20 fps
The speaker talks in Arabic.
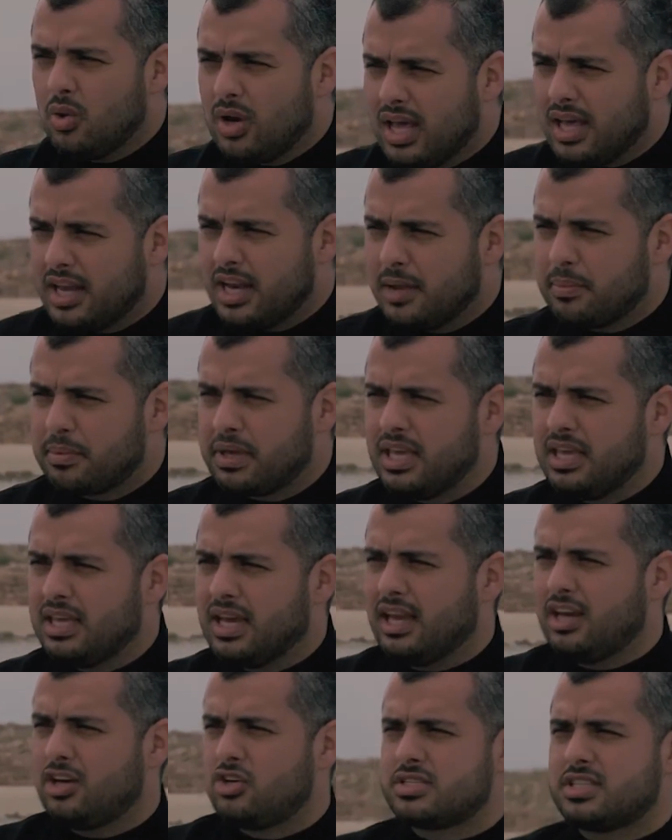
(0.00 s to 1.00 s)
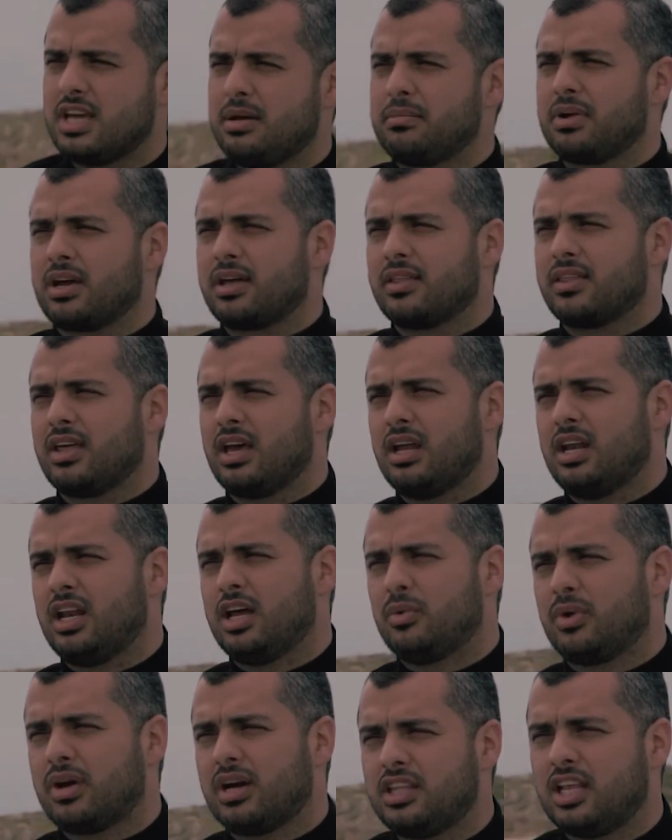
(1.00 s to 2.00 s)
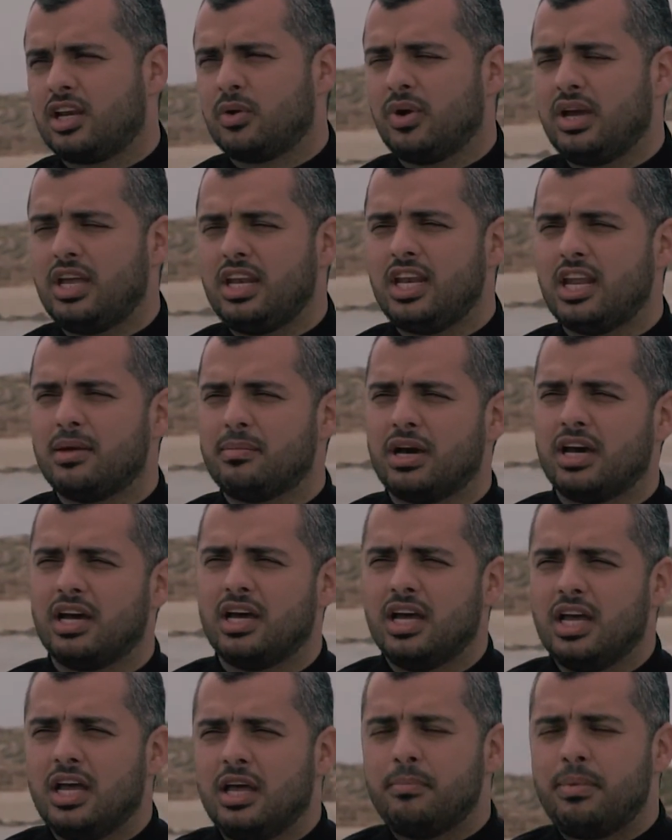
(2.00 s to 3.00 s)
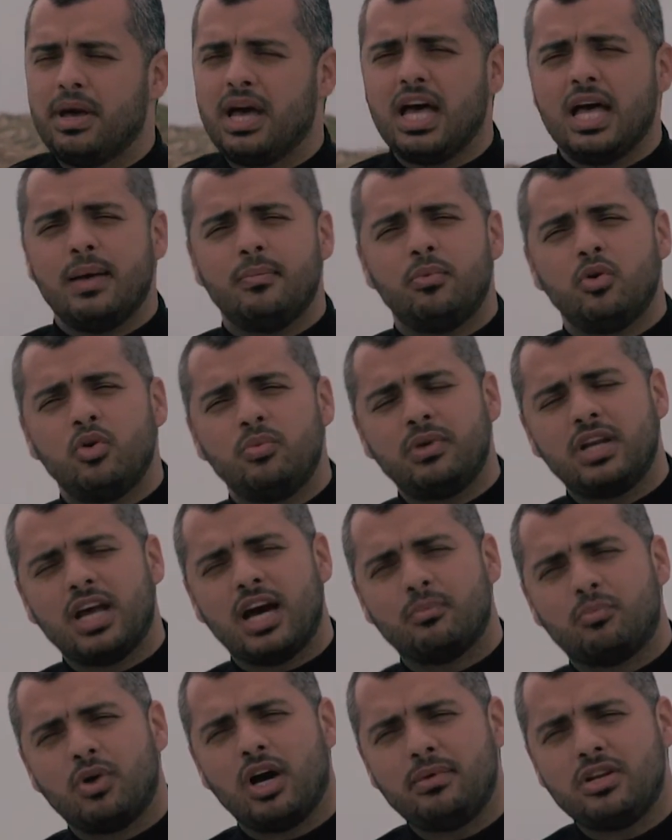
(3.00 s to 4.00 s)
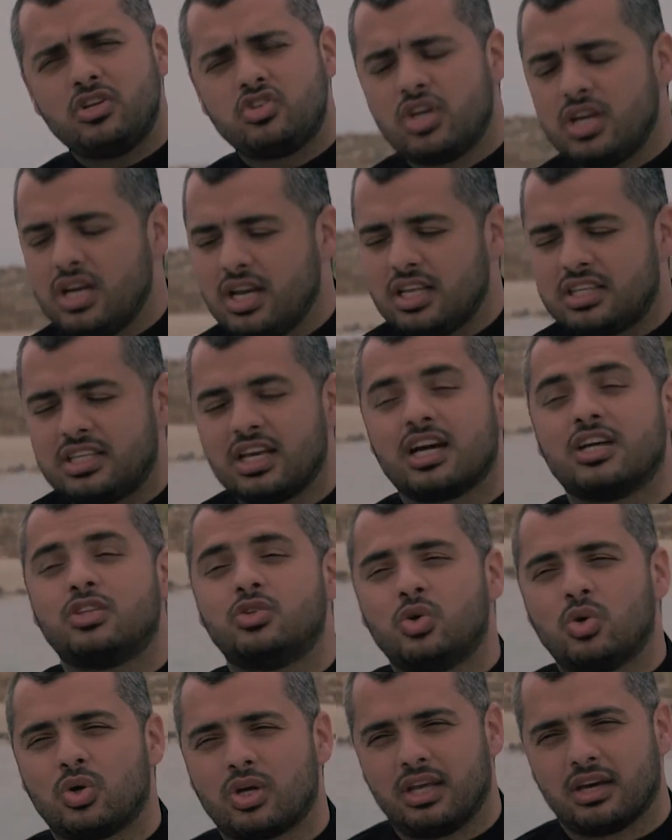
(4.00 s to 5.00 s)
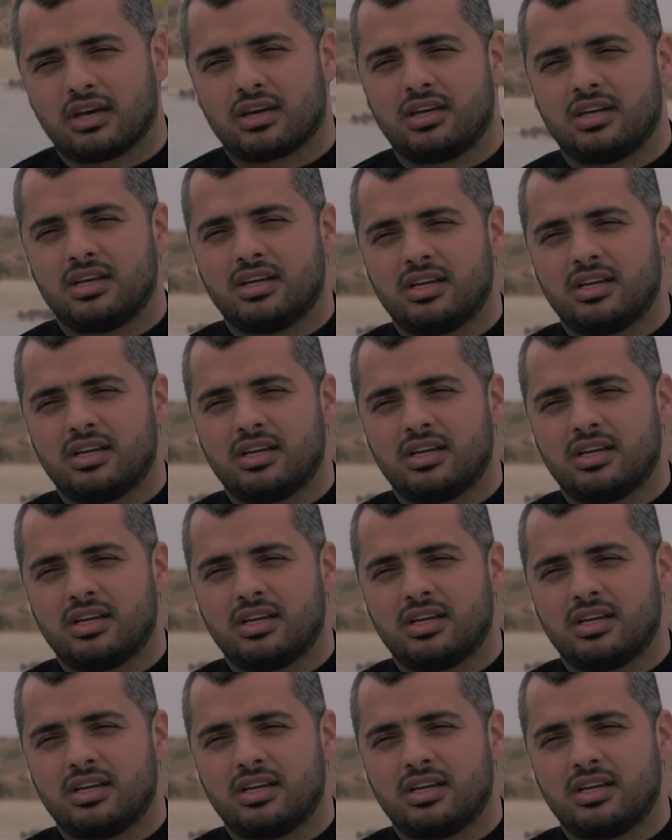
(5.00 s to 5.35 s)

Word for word: قالوا لا نبكي يعني جزع من قضاء الله وقدره وإنما باب من أبواب الجنة قد أغلق